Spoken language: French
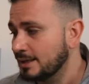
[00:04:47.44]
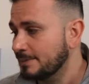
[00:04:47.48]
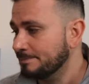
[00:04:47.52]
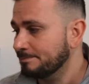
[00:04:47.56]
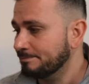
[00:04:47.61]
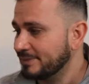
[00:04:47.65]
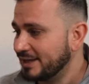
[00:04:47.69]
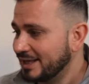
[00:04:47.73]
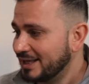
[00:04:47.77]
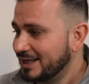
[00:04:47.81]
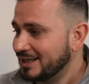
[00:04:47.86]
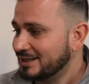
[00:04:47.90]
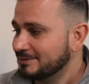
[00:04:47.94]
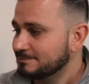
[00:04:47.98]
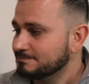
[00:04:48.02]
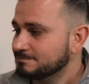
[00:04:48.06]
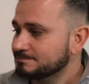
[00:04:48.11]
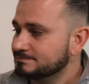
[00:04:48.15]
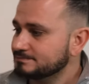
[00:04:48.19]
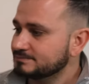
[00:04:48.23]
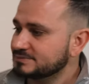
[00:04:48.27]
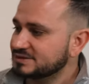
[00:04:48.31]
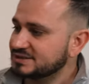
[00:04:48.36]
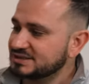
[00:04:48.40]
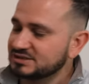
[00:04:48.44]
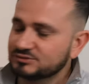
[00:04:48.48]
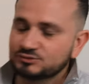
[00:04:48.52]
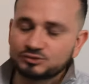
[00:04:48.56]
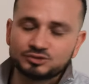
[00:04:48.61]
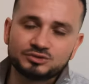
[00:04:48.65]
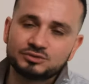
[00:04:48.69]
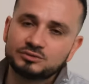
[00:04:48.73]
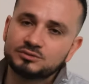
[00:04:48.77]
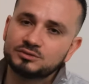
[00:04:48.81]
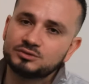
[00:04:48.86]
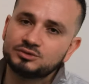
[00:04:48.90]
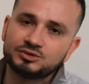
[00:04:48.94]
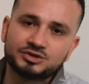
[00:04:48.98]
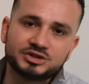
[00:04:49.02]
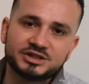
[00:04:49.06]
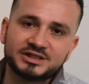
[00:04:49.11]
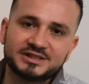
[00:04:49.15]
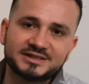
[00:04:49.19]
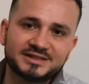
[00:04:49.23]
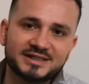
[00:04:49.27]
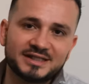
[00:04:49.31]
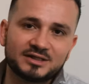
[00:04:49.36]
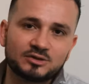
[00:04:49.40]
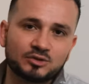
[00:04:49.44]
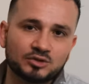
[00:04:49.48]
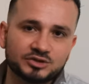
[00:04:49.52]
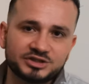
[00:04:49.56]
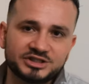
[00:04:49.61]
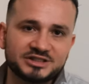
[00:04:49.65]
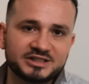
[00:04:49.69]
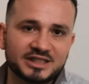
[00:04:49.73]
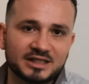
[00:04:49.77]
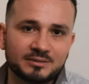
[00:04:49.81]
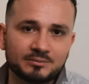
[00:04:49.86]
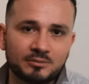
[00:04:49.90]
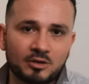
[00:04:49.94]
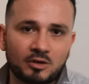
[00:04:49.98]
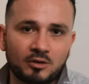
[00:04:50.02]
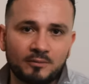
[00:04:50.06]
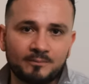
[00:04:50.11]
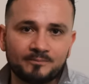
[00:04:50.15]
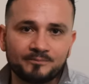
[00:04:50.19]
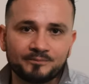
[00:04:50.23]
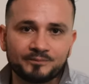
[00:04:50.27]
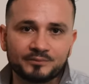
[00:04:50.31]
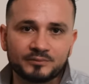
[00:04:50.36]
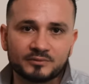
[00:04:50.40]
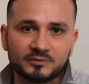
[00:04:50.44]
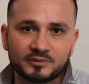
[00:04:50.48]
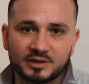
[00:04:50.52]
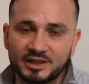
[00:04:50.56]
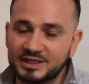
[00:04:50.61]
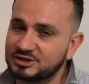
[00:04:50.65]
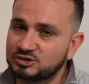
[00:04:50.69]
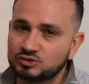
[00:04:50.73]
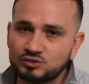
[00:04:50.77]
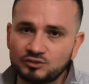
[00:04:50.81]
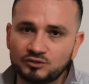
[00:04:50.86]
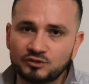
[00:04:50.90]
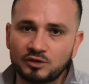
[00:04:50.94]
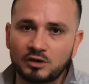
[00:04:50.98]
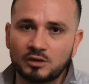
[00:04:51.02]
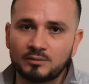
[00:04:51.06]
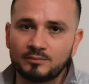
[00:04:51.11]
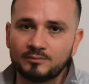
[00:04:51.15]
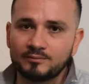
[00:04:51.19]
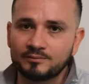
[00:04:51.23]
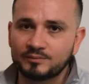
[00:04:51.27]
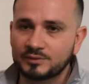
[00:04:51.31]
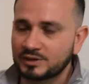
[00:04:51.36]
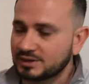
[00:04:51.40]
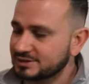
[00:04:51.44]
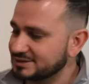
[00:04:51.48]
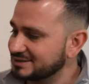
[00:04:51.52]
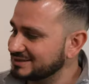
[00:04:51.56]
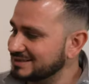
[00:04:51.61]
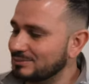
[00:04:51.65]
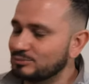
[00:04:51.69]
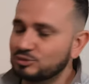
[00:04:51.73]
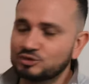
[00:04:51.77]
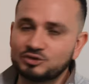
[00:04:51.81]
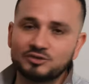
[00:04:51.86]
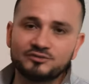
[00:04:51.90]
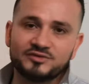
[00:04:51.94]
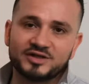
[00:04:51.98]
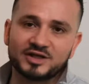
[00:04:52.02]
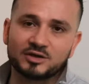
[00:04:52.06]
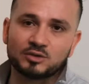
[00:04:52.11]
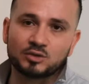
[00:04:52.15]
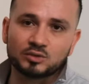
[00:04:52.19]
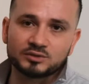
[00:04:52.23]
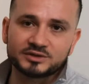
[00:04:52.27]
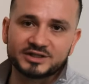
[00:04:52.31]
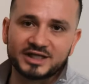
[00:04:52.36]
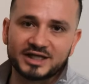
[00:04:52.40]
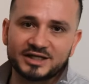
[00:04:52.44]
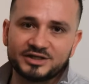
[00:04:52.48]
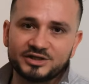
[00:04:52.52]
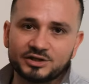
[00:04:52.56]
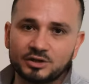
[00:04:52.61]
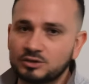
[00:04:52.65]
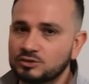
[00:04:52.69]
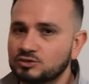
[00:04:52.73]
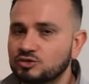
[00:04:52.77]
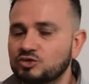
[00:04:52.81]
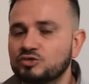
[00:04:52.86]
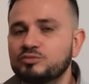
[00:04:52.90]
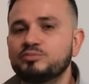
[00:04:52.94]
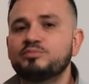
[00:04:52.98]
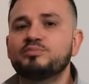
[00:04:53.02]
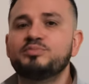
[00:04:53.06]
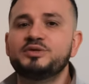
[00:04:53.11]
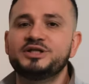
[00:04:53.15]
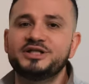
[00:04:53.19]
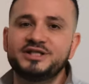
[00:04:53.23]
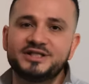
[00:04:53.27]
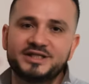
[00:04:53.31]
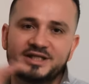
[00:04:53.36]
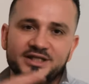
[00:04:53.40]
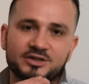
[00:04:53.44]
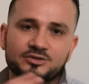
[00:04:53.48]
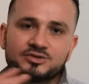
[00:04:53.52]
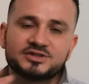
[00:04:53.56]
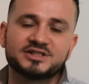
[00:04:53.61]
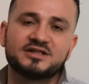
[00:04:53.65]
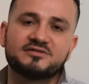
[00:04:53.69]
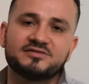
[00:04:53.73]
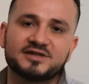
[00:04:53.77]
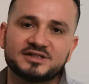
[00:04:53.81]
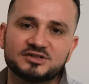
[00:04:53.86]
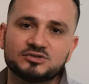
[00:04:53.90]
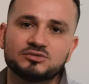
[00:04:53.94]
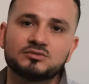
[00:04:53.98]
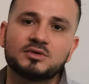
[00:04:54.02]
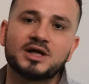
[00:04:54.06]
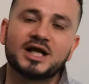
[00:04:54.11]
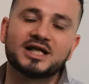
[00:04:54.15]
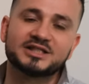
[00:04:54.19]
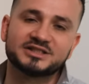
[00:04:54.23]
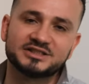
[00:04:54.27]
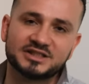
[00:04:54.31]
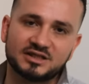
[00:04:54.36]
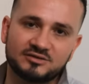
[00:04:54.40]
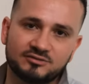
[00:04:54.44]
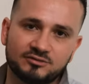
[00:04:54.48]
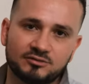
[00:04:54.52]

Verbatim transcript: Mais si vous l'utilisez quotidiennement, et souvent, ça peut devenir contraignant de le plier de cette façon à chaque